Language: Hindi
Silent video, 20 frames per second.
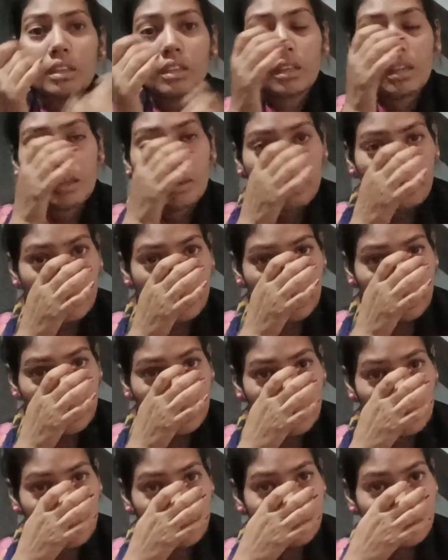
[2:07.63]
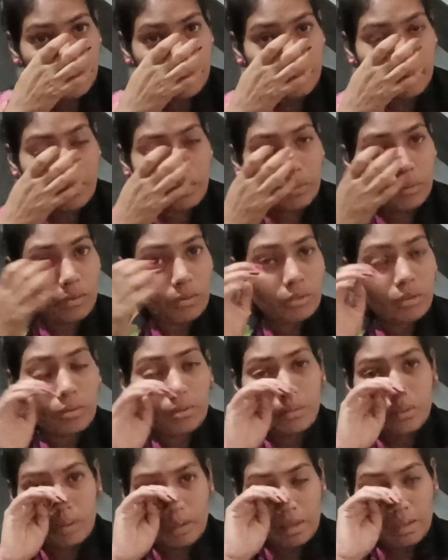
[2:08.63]
क्या बताएं आप सब लोगों को
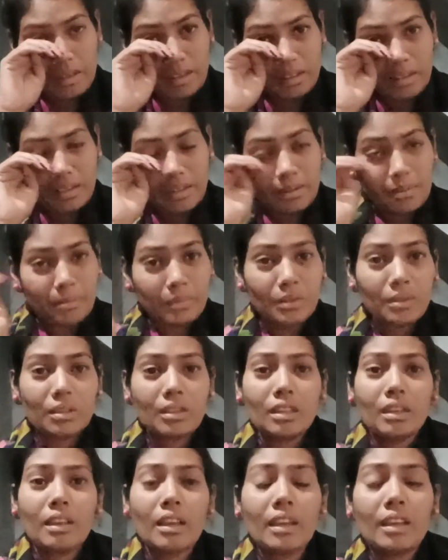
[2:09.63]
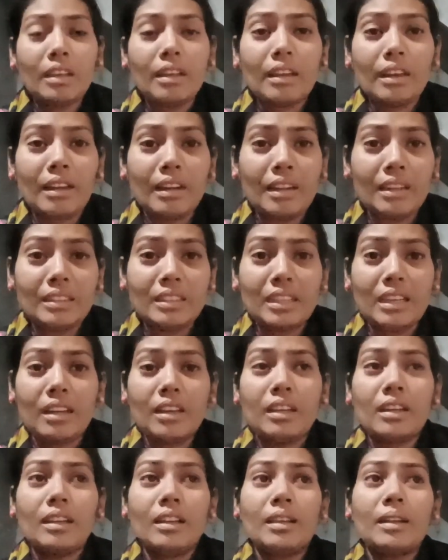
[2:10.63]
तो यही कहना
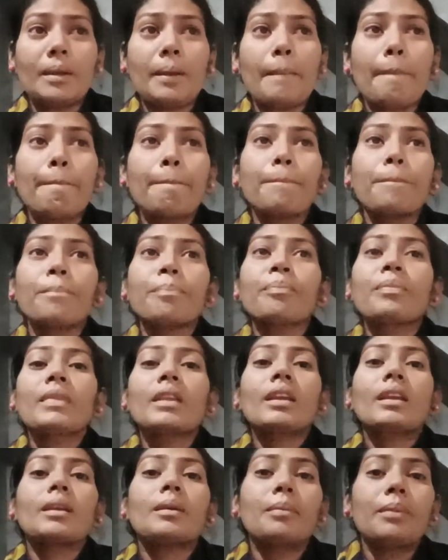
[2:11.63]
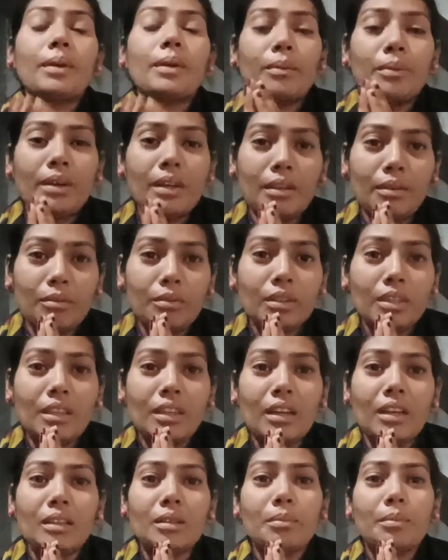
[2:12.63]
चाह रहे हैं कि भगवान
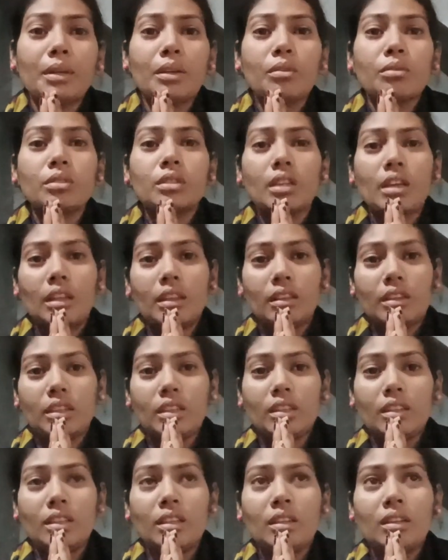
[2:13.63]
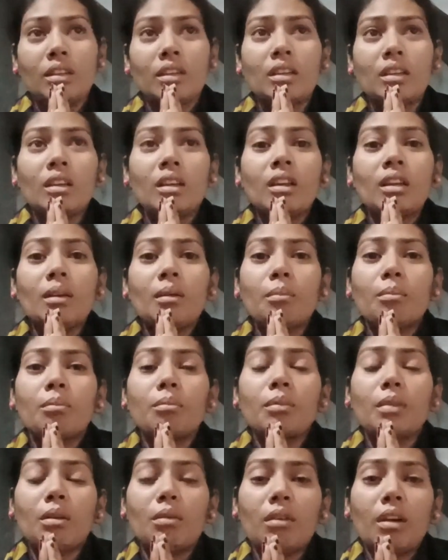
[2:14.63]
की आत्मा को शांति दे
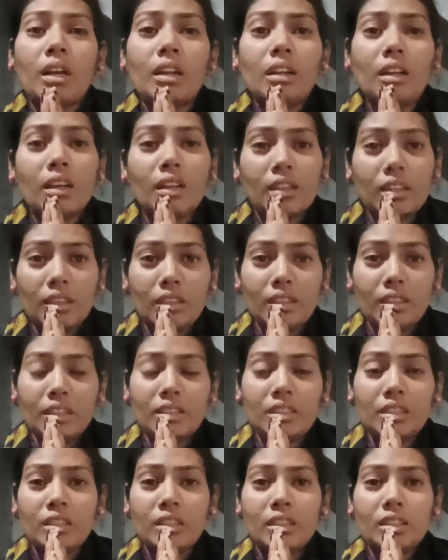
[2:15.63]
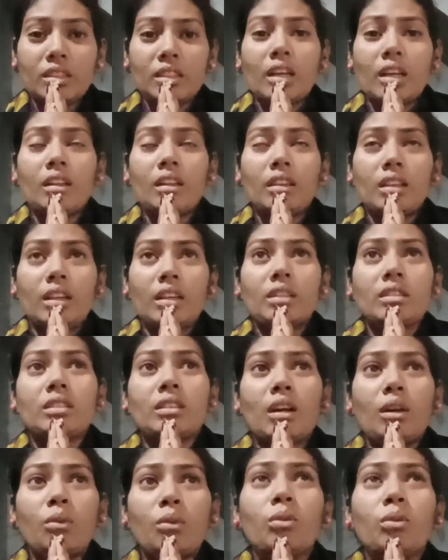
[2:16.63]
भगवान ना करे किसी के साथ
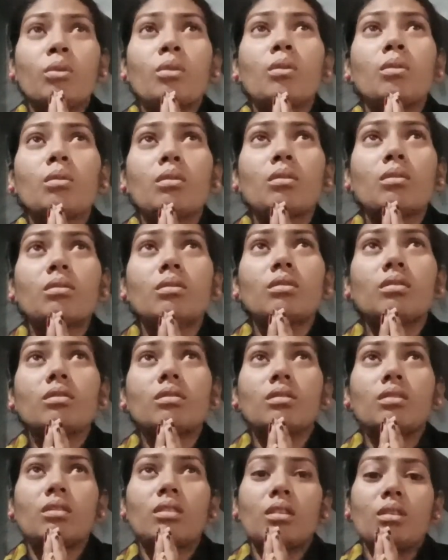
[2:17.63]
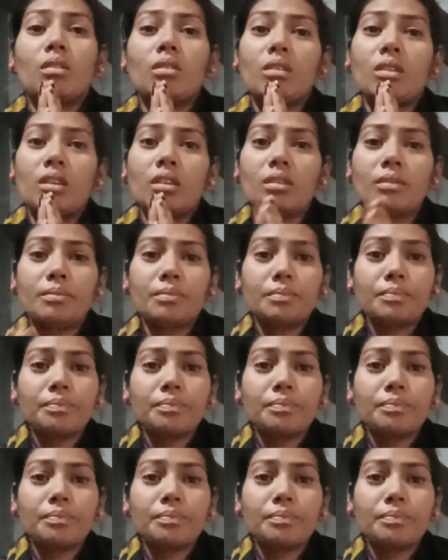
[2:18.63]
ऐसा हो और